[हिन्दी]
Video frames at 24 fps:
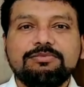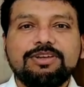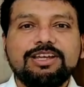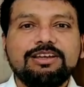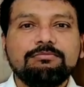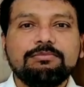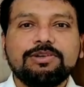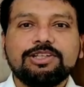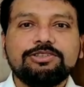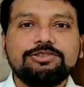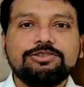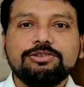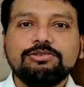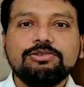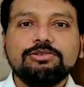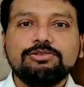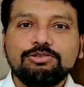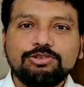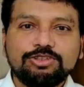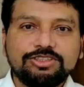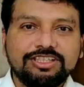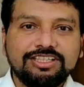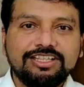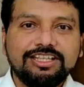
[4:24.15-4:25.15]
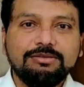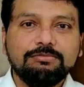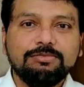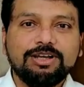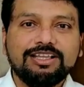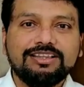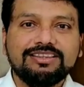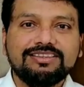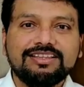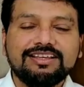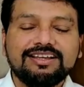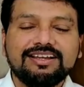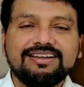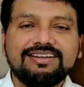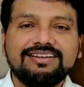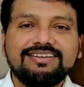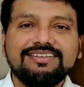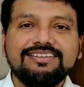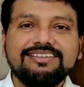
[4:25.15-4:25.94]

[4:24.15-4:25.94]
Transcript: मैं बच्चों को दोषी नहीं मानता